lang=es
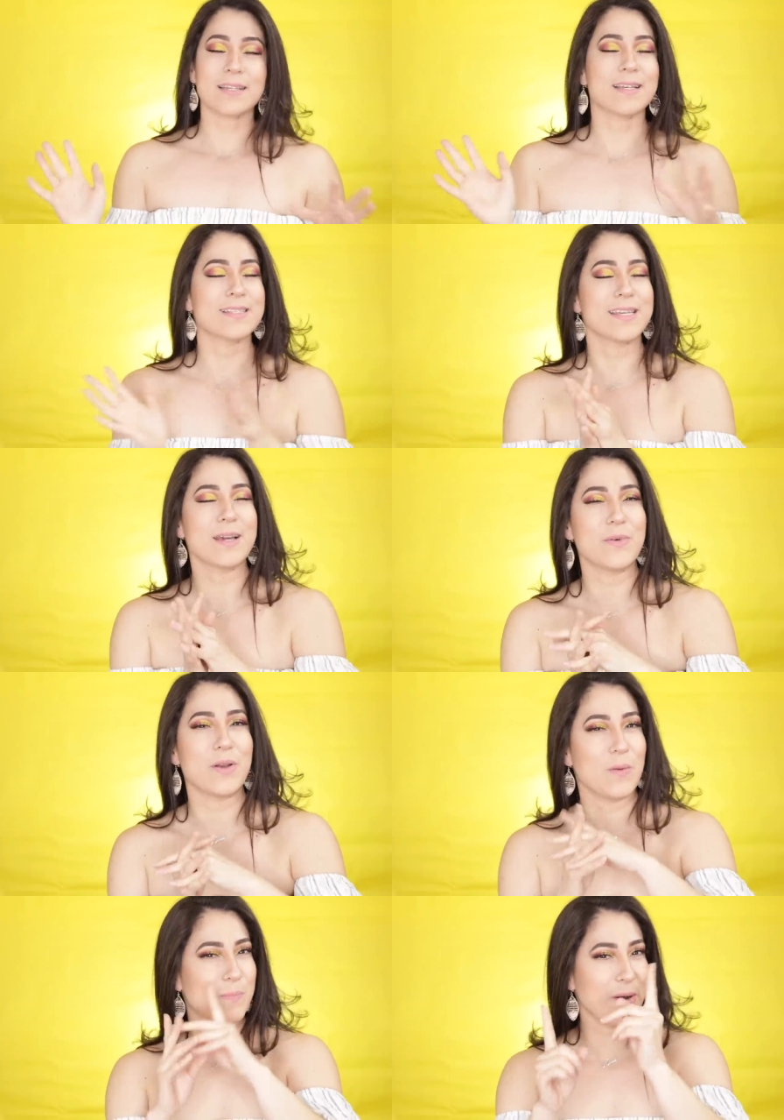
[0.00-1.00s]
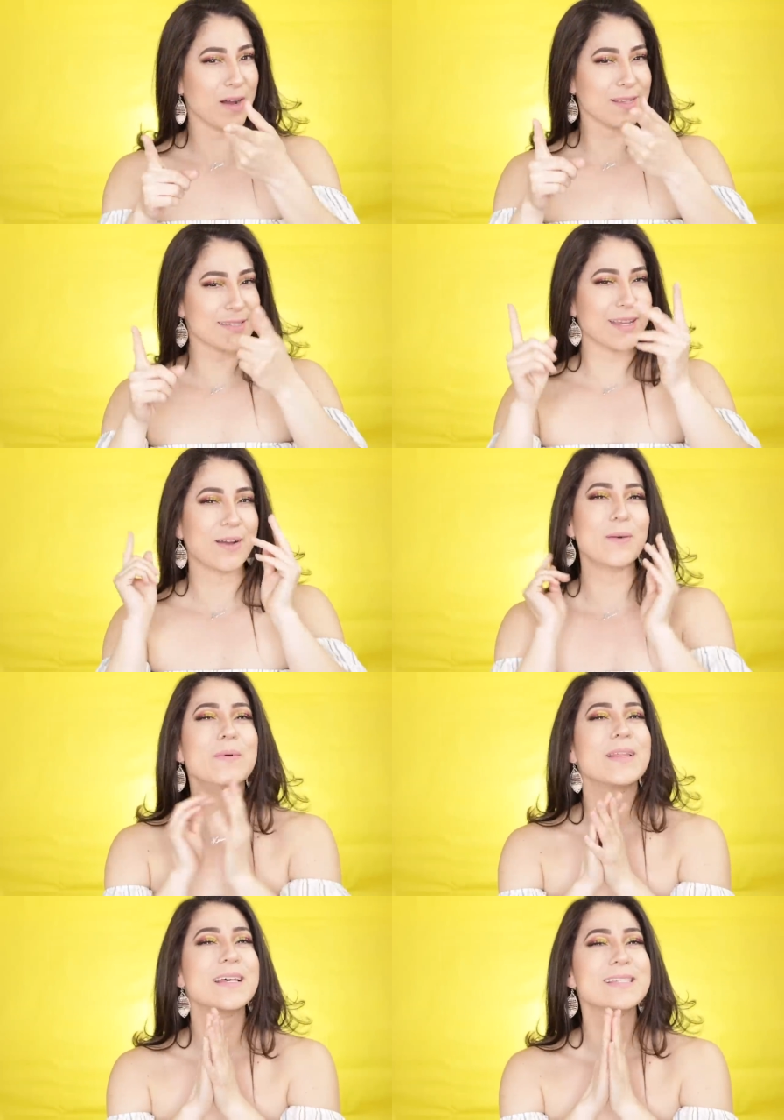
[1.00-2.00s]
Así que bueno, pónganse
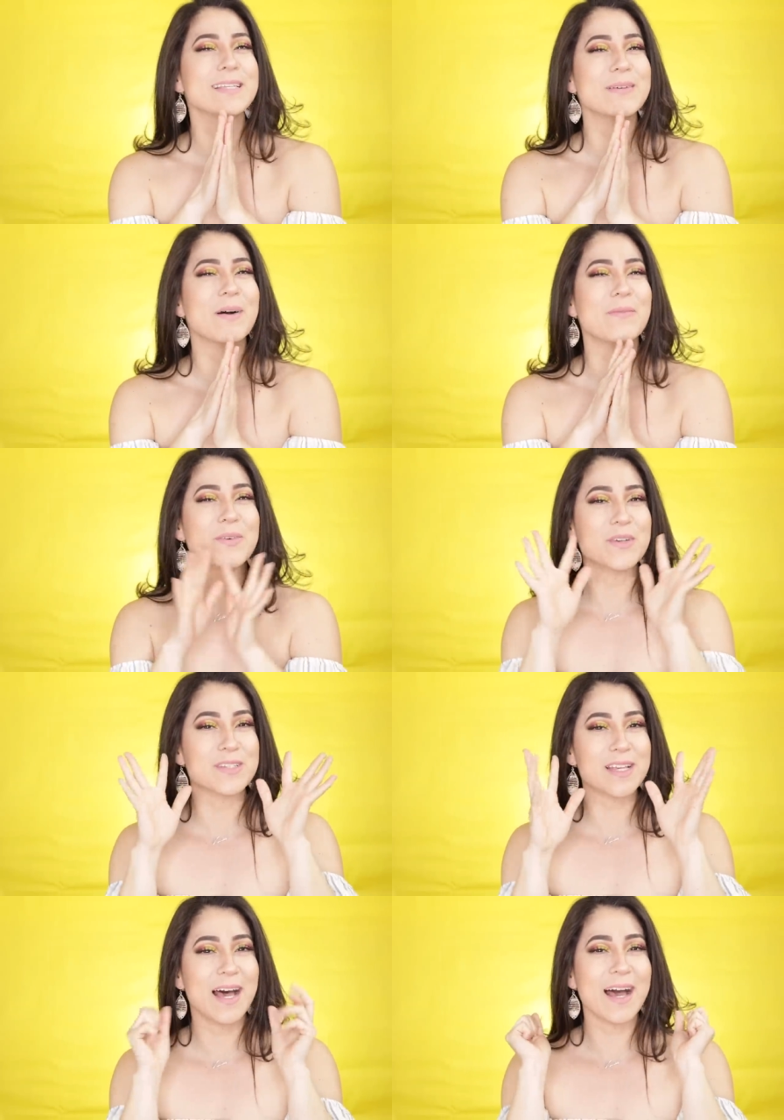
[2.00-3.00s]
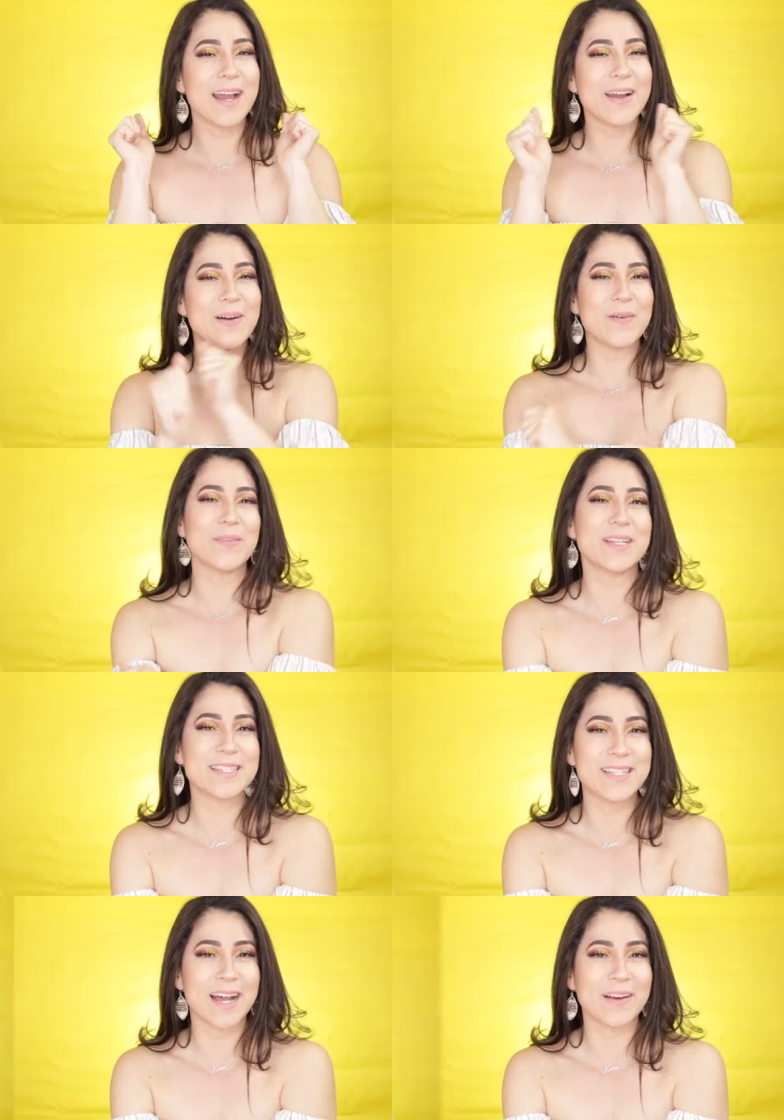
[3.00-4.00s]
cómodas y vamos a
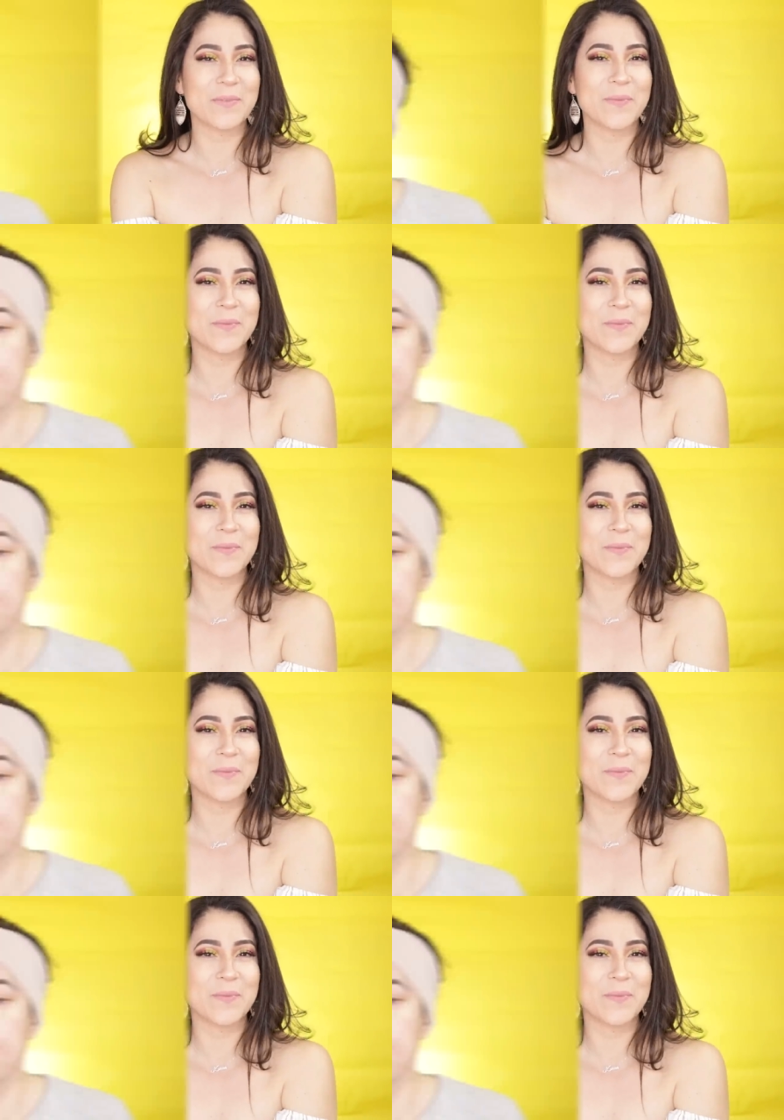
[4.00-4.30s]
comenzar.